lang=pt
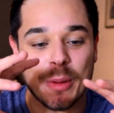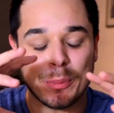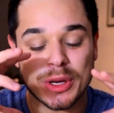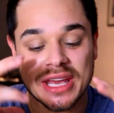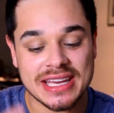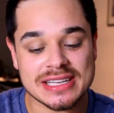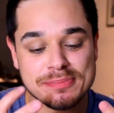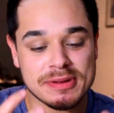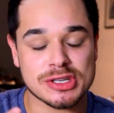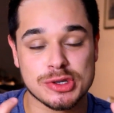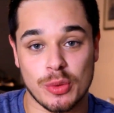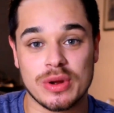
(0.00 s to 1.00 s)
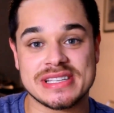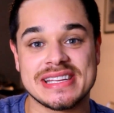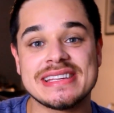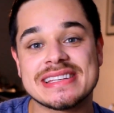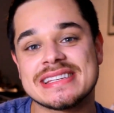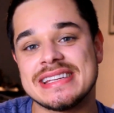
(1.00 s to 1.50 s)
Por que, que as pessoas
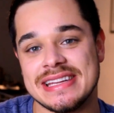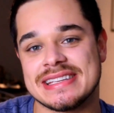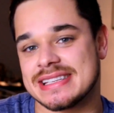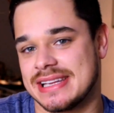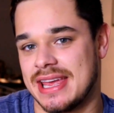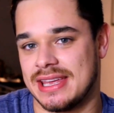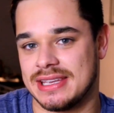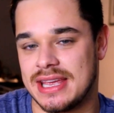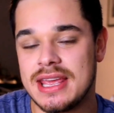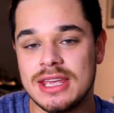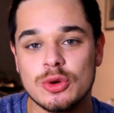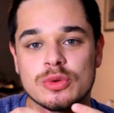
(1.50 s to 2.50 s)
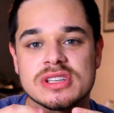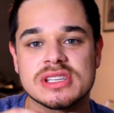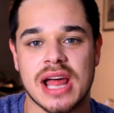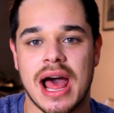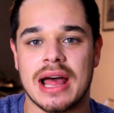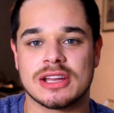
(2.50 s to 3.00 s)
insistem em
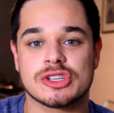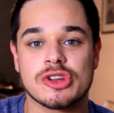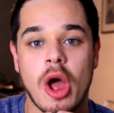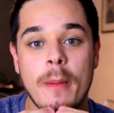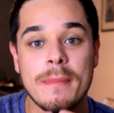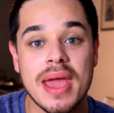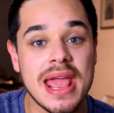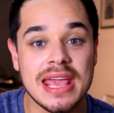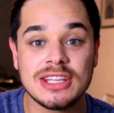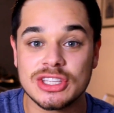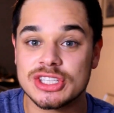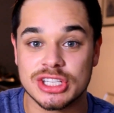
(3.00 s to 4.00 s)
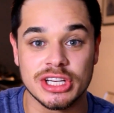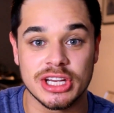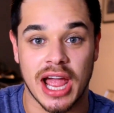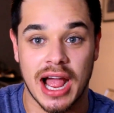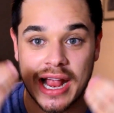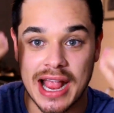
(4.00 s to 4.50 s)
usar somente
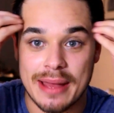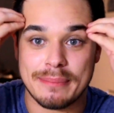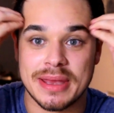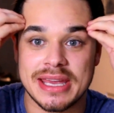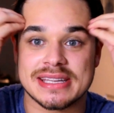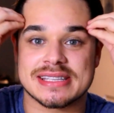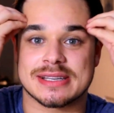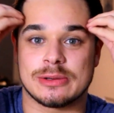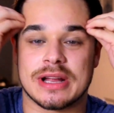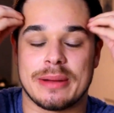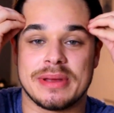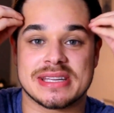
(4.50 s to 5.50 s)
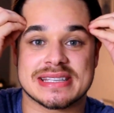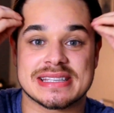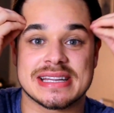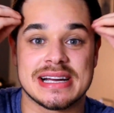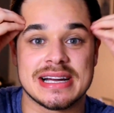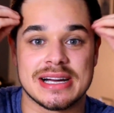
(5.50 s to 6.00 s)
a cabeça, o
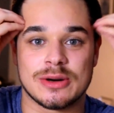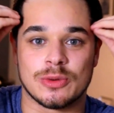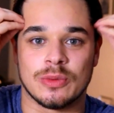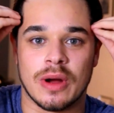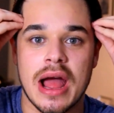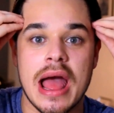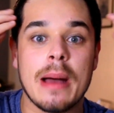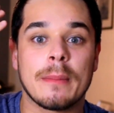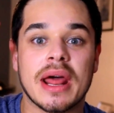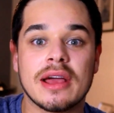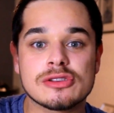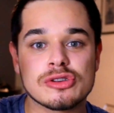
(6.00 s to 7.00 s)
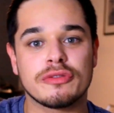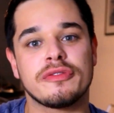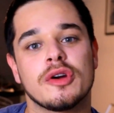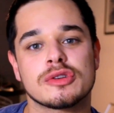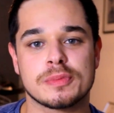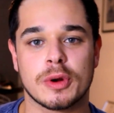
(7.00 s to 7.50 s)
cabeção, para resolver
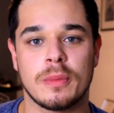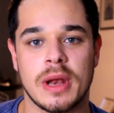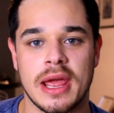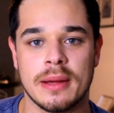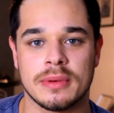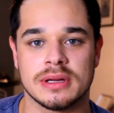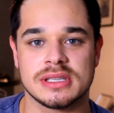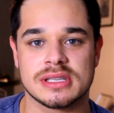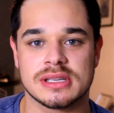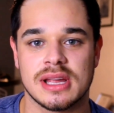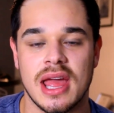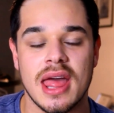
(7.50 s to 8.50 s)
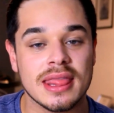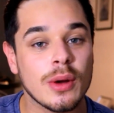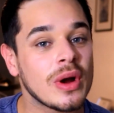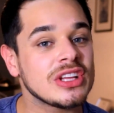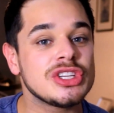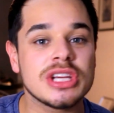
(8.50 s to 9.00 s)
os problemas? Não
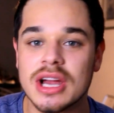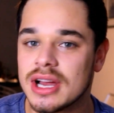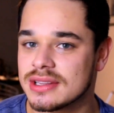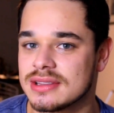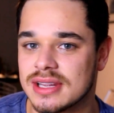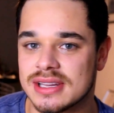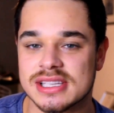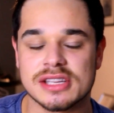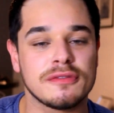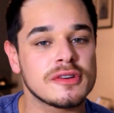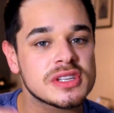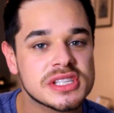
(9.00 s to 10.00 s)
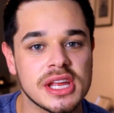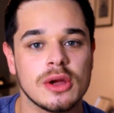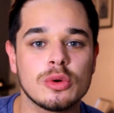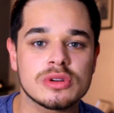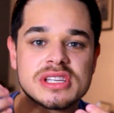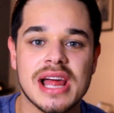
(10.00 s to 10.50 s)
adianta. Se você
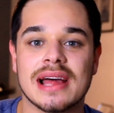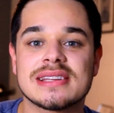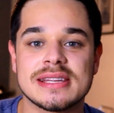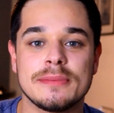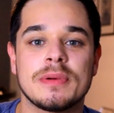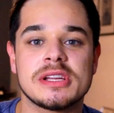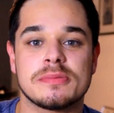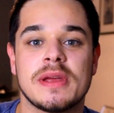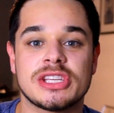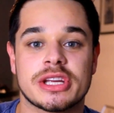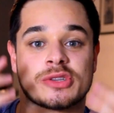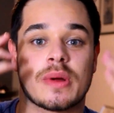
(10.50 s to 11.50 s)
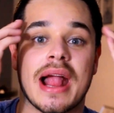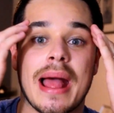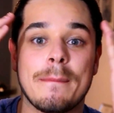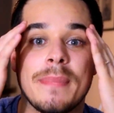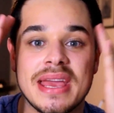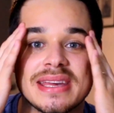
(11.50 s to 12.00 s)
usar simplesmente a sua
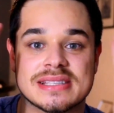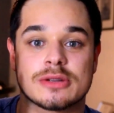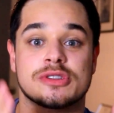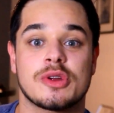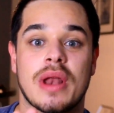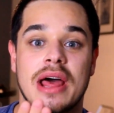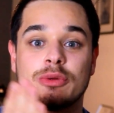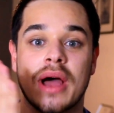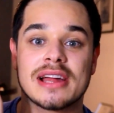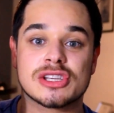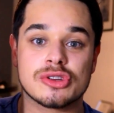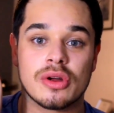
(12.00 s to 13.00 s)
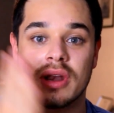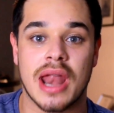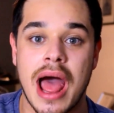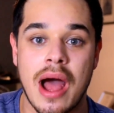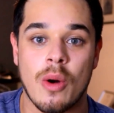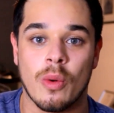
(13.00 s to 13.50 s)
cabeça, o seu lado
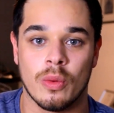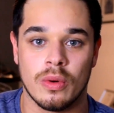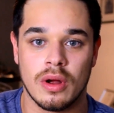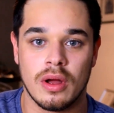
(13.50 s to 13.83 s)
racional,